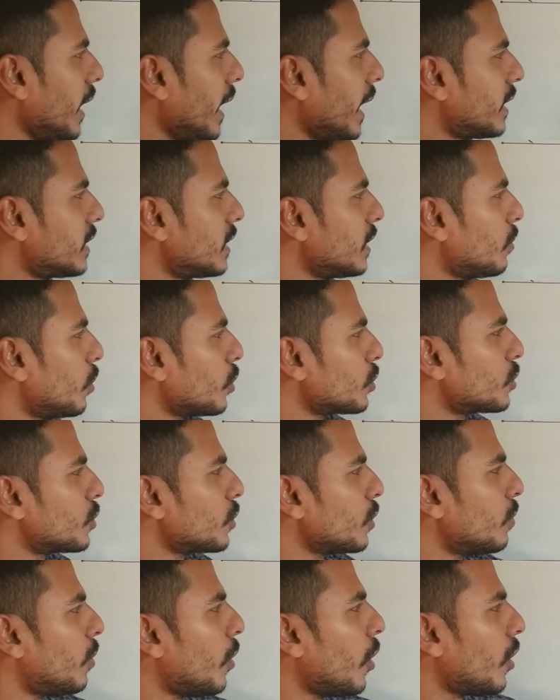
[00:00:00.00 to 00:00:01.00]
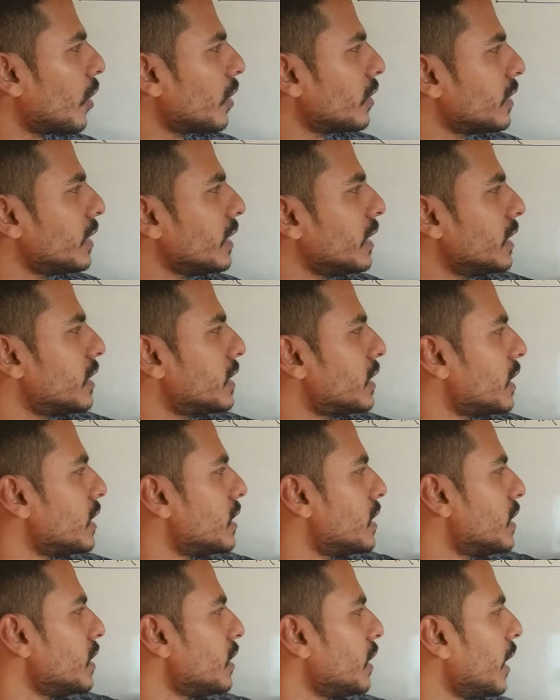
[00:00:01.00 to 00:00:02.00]
একটি বস্তুর ভর তিরিশ
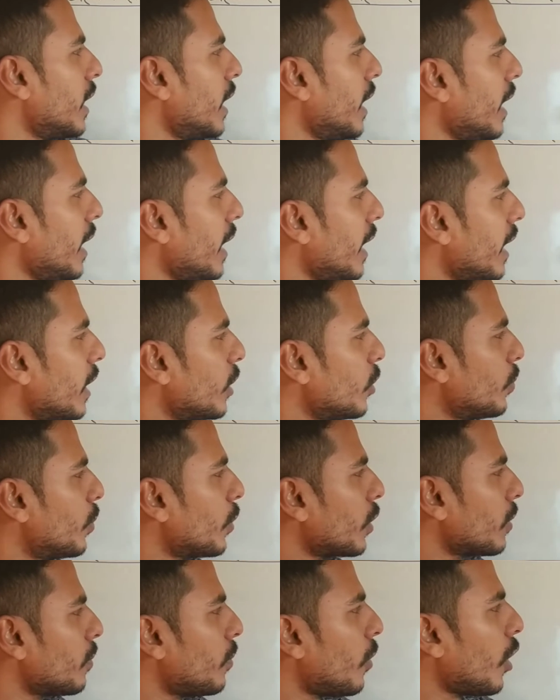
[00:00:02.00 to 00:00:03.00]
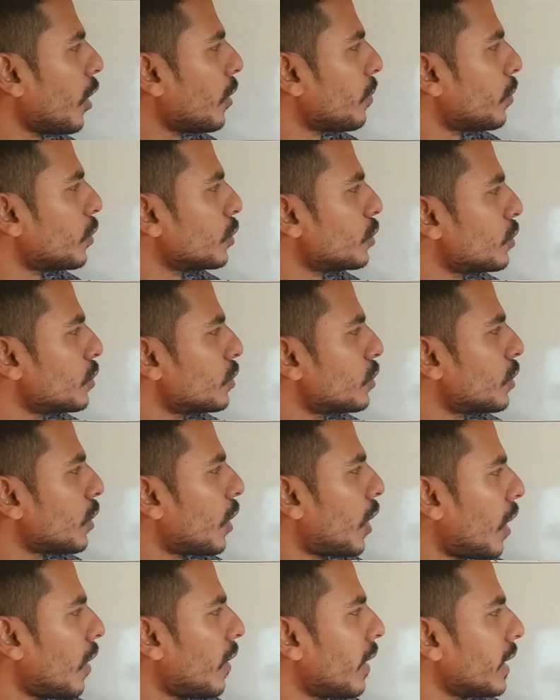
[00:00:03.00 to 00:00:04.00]
কেজি এর উপরে বল প্রযুক্ত
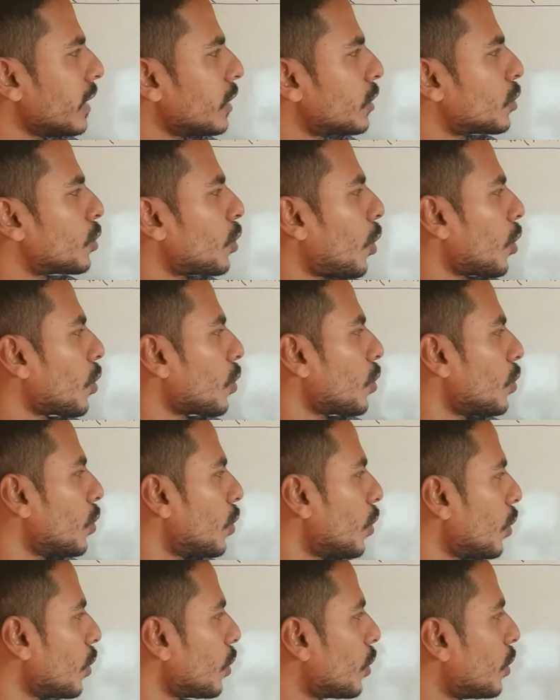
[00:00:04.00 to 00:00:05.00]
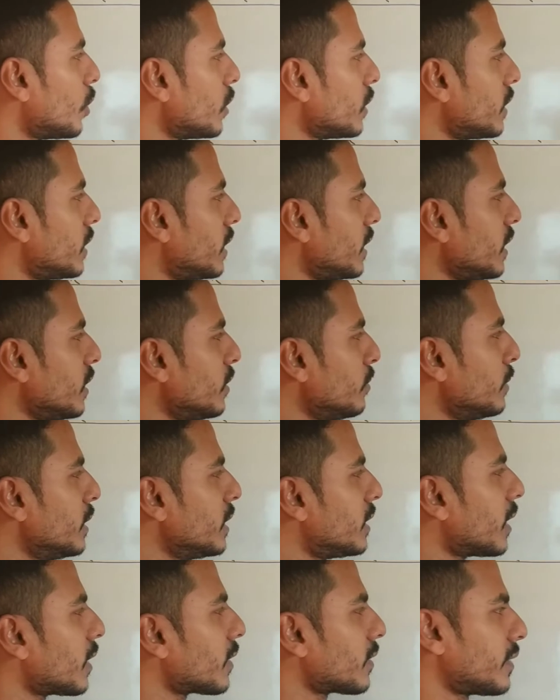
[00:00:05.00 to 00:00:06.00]
হওয়ায় ত্বরণ হল তিন
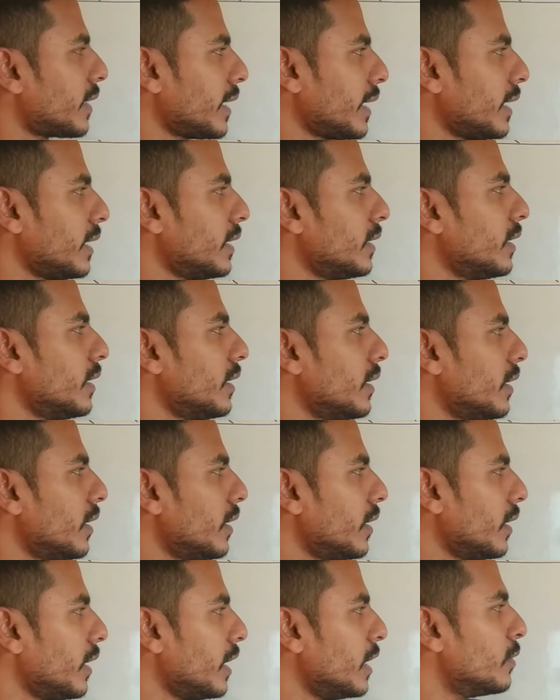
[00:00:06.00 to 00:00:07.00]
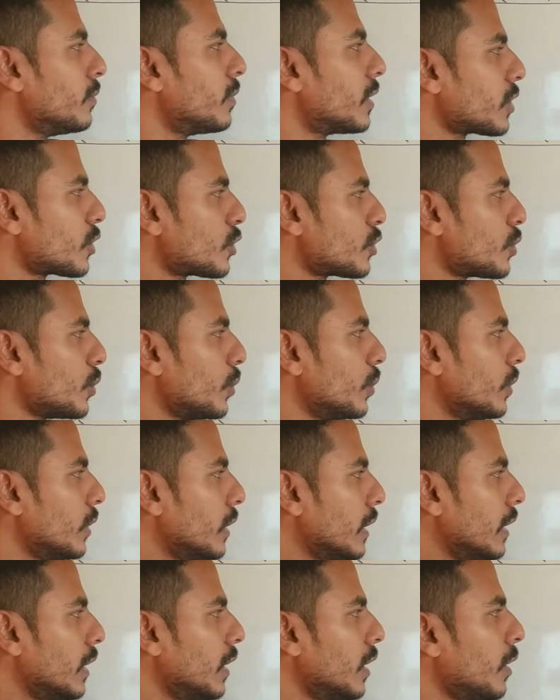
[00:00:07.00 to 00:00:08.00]
মিটার সেকেন্ড ইনভার্স টু
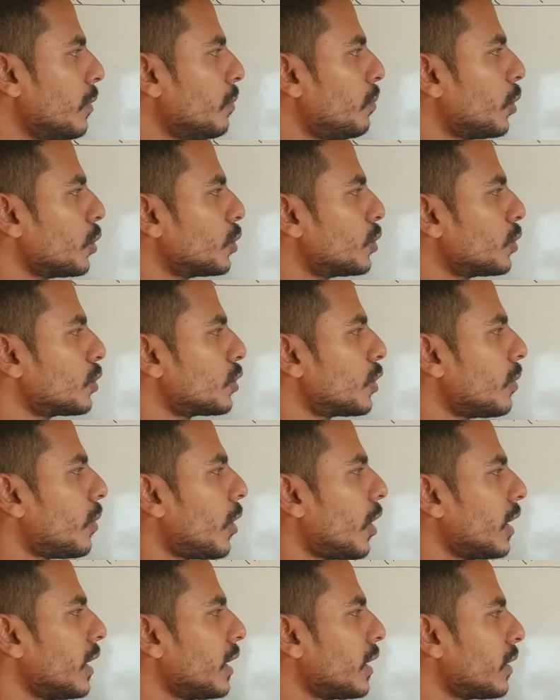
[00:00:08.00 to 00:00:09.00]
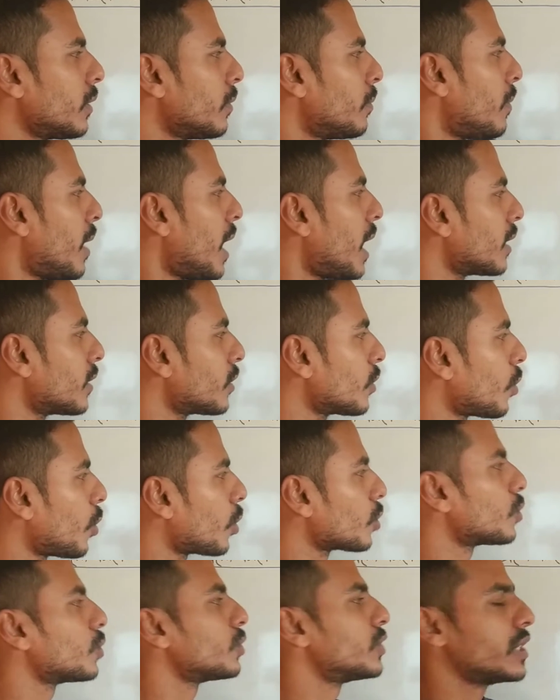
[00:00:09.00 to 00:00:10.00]
প্রযুক্ত বলের মান
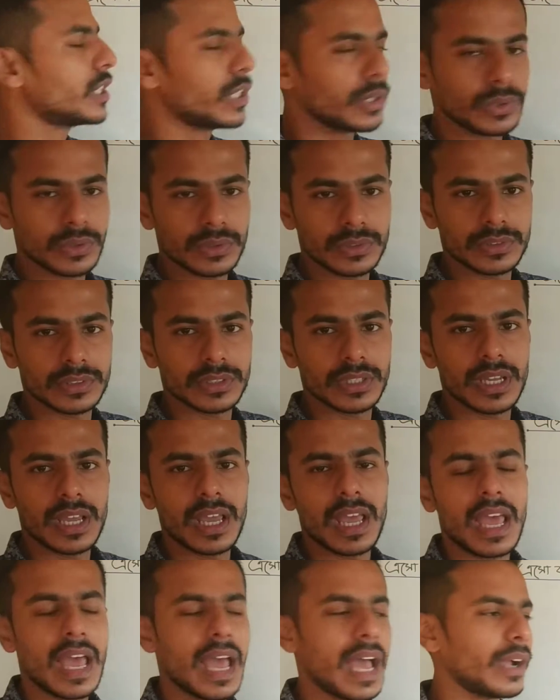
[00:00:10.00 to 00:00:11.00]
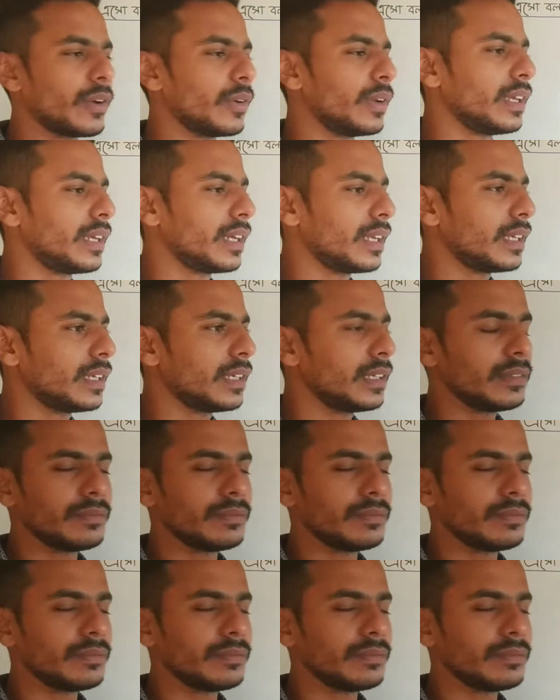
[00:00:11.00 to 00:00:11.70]
কত ছিল এখন এখানে